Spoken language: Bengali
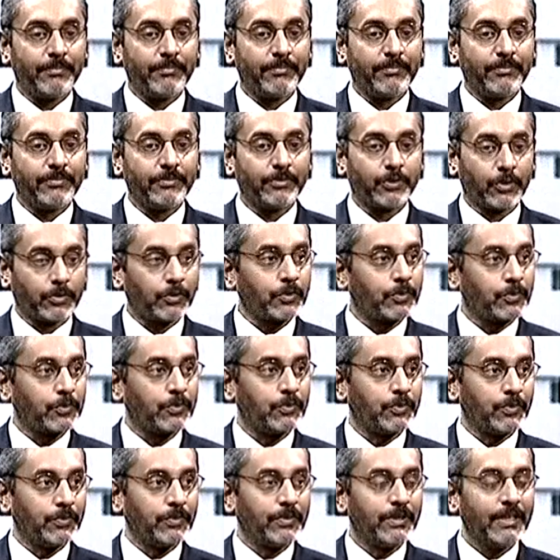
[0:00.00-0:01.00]

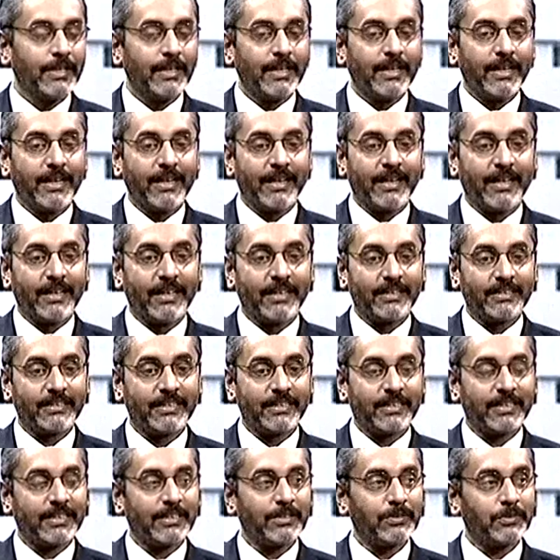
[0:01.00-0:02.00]
যতটুকু
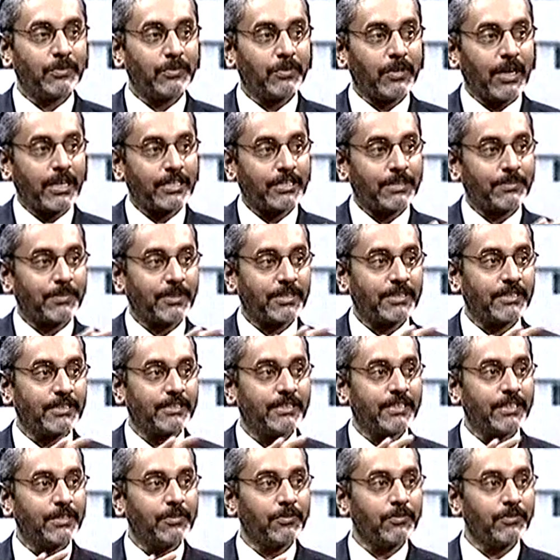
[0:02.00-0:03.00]
সেটা কিন্তু আশেপাশের
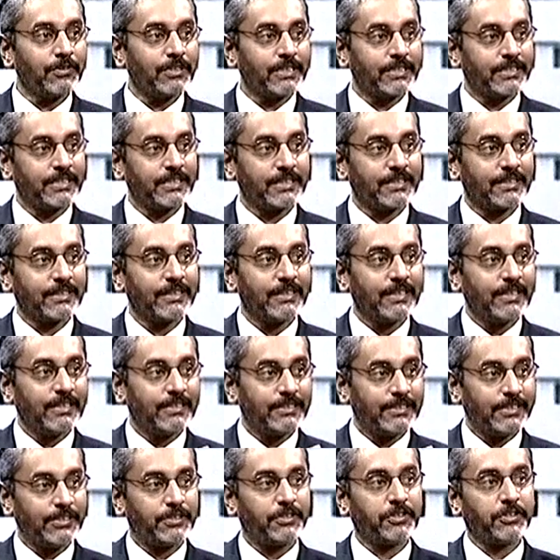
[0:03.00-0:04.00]
যে কোনো দেশের
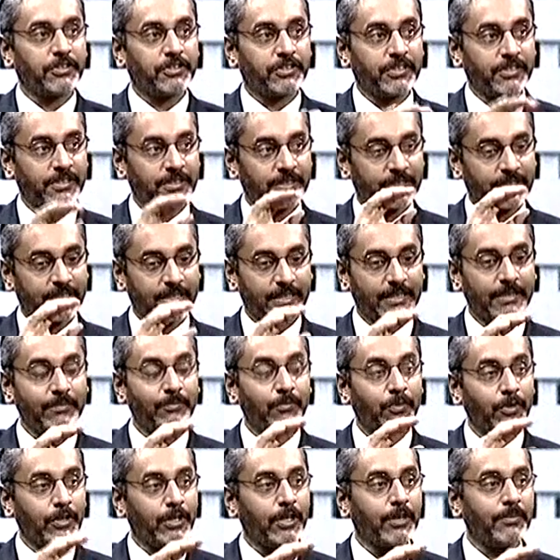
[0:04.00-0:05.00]
সিচুয়েশনের চাইতে
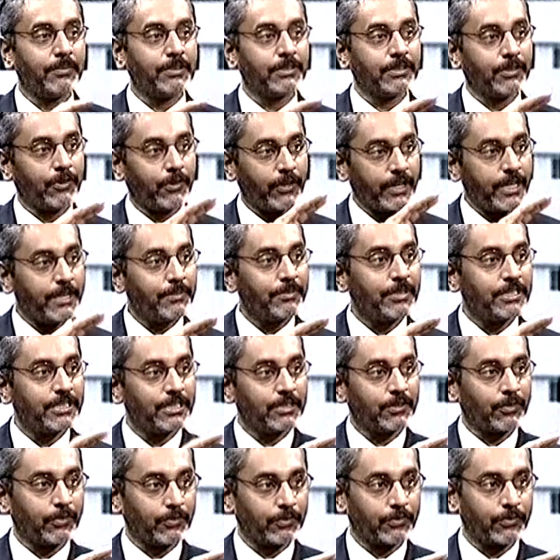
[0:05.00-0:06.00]
মনে হবে যে অনেক বেশি
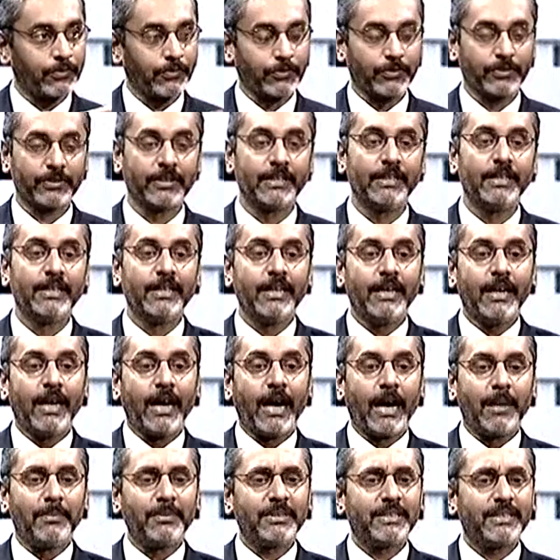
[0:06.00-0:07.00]
কন্ট্রোলড
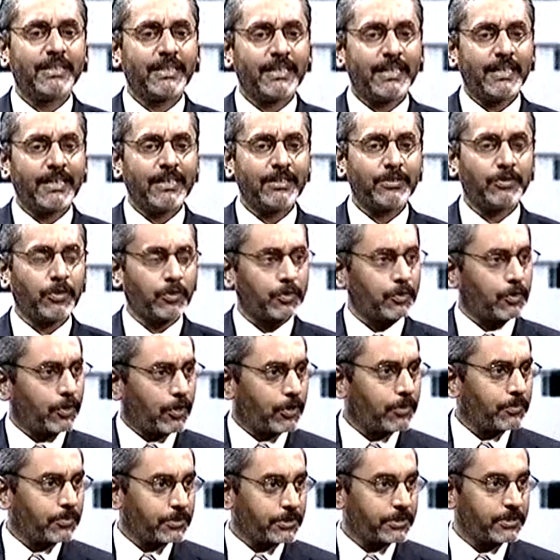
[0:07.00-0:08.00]
আমাদের এখানে যত
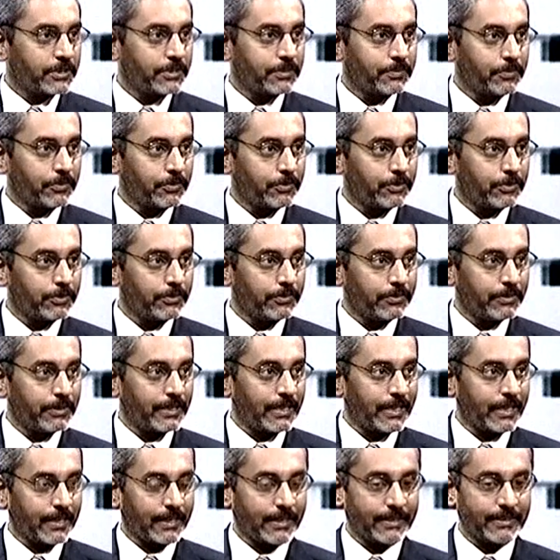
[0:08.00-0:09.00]
ঘনবসতিপূর্ণ
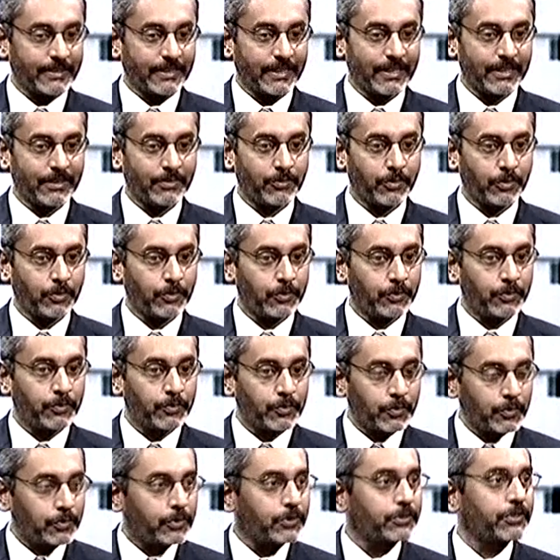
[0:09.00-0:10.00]
এলাকা যেখানে যত
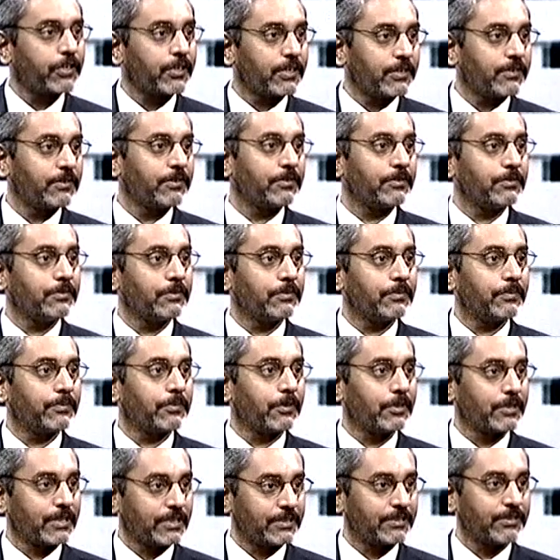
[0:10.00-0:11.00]
দ্রুত ছড়ানোর
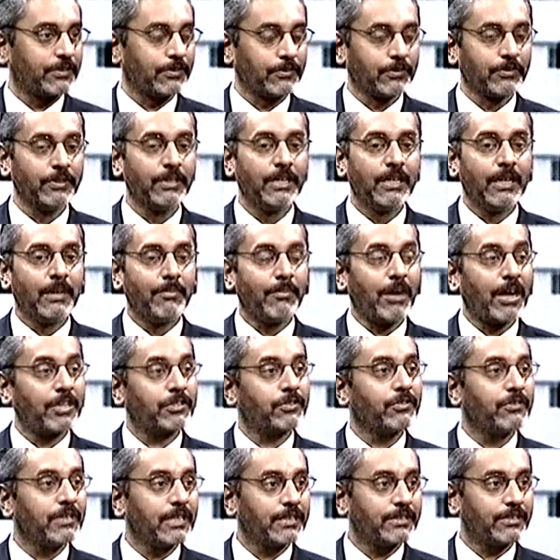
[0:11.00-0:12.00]
কথা ছিল বা
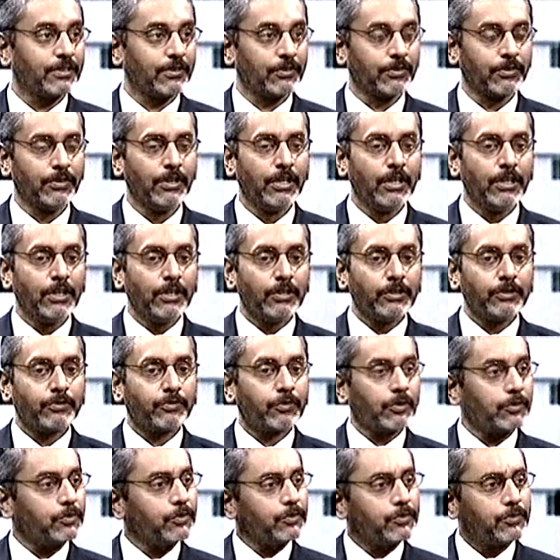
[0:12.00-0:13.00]
আশঙ্কা ছিল
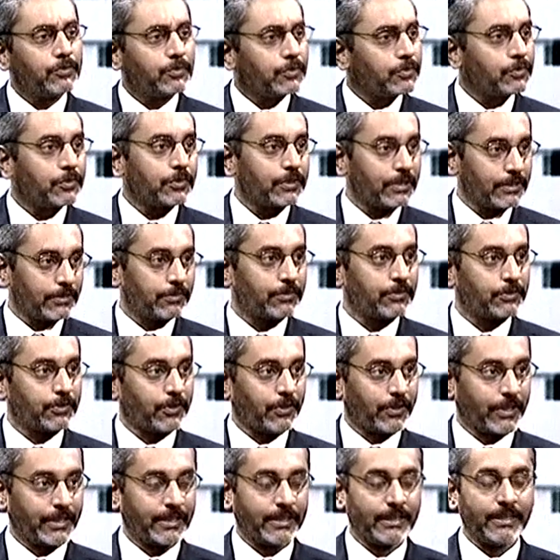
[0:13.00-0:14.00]
তত দ্রুত কিন্তু
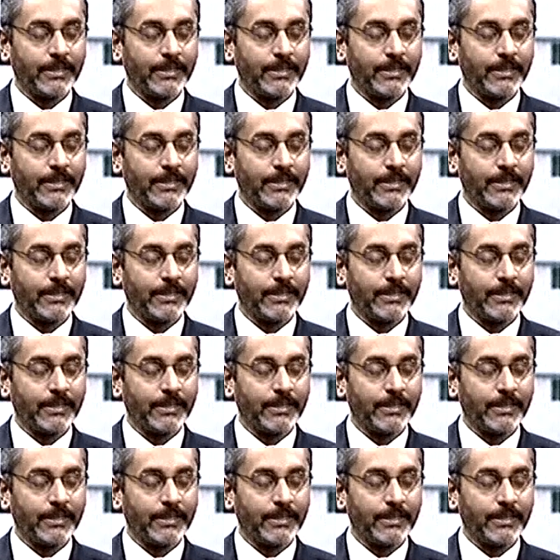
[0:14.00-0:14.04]
ছড়ায়নি